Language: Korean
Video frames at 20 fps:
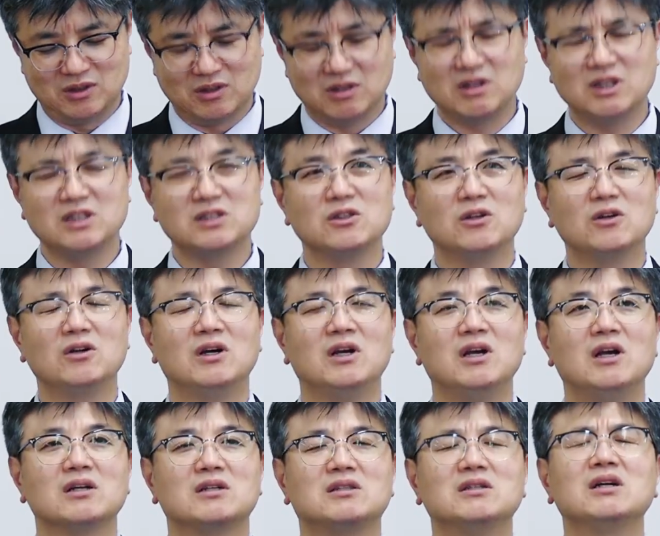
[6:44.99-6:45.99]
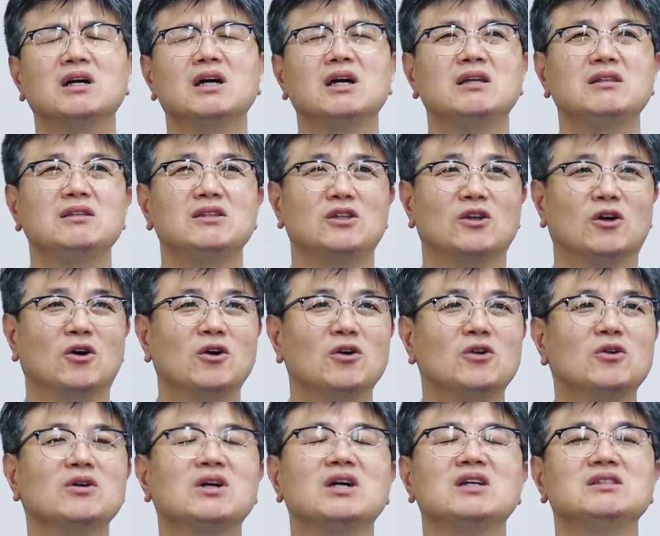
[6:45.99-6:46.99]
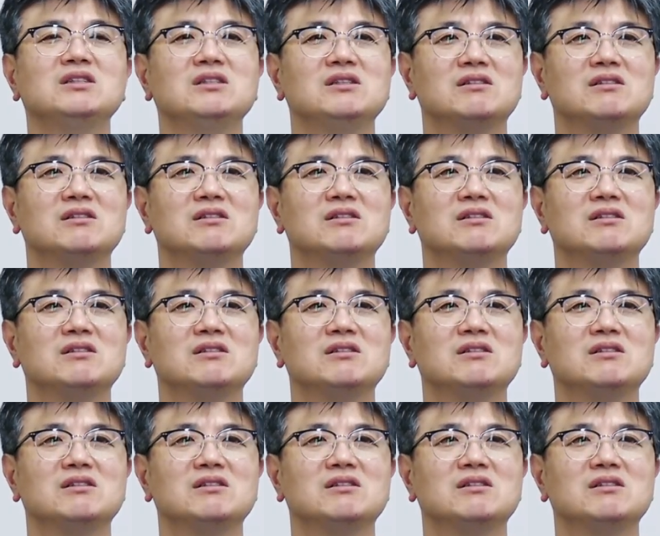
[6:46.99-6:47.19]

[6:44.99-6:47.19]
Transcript: 그래서 그가 한 여러 가지